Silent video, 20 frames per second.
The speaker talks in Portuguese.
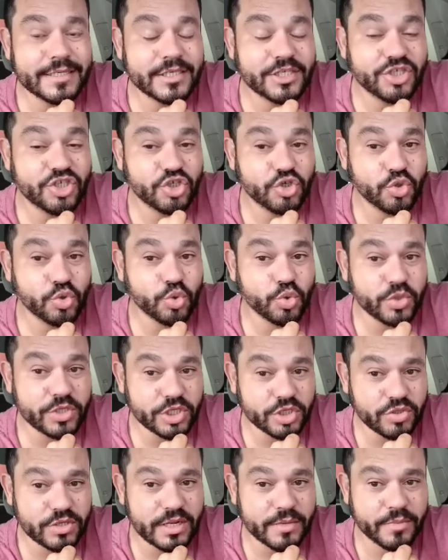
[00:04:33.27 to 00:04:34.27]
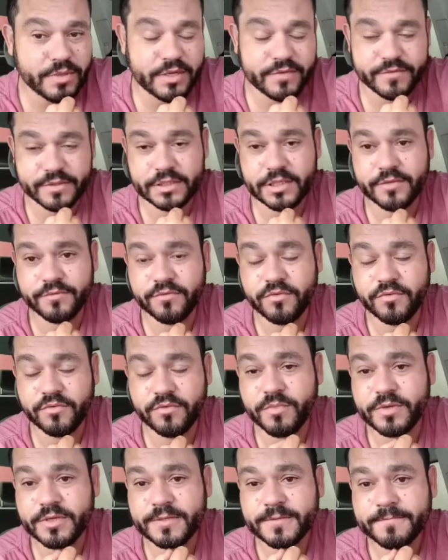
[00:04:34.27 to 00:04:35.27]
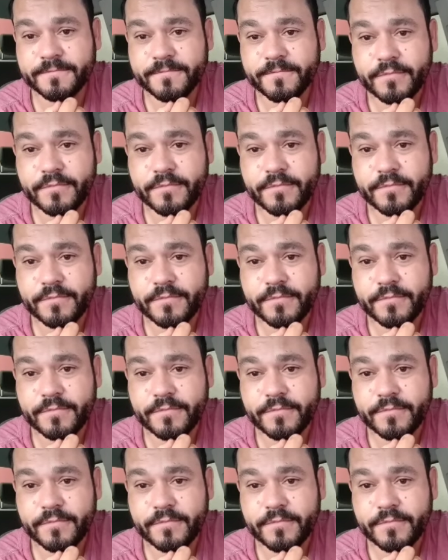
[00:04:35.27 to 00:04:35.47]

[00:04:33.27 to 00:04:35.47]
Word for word: excluído da plataforma,